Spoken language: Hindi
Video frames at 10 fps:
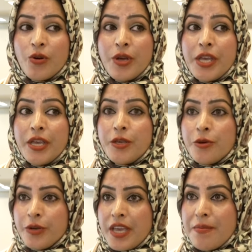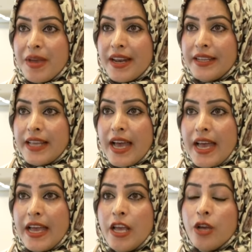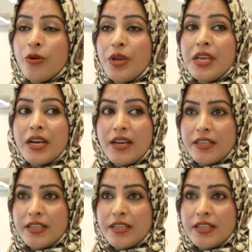कोई यूके में रहता है कोई